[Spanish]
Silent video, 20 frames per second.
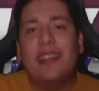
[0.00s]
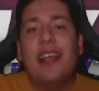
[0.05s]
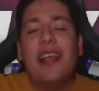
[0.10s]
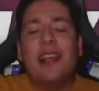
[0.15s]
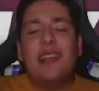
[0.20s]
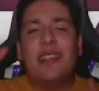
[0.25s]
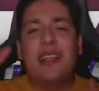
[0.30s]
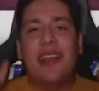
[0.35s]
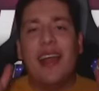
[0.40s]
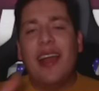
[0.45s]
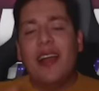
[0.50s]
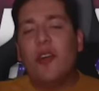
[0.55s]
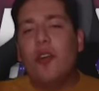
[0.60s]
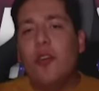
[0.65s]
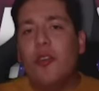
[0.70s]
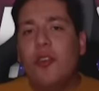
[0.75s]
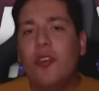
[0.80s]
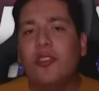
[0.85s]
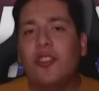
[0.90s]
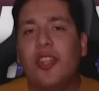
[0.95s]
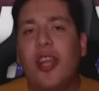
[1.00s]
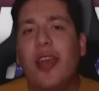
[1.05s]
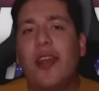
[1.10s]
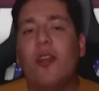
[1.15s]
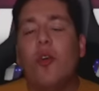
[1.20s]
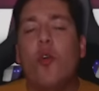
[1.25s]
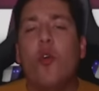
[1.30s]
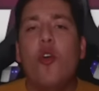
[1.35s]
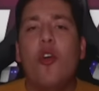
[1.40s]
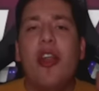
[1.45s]
se da a conocer
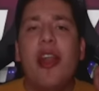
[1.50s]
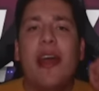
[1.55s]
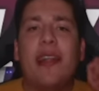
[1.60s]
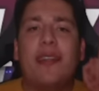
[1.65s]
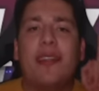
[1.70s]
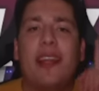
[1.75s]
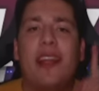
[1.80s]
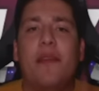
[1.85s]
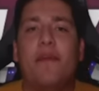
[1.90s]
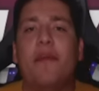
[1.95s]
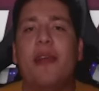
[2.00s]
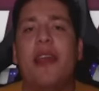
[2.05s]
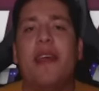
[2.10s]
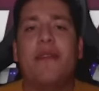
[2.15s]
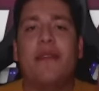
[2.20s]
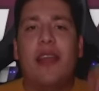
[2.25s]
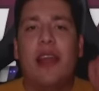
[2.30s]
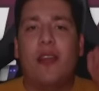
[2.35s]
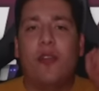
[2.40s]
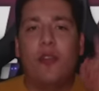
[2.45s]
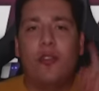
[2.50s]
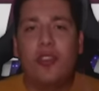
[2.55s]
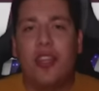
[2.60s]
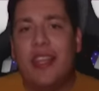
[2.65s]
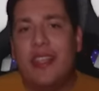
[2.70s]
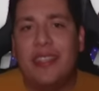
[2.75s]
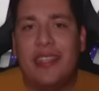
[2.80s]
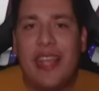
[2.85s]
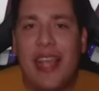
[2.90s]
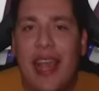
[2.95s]
una tremenda
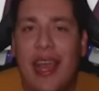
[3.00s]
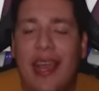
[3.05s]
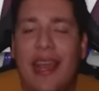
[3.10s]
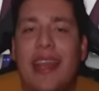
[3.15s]
noticia,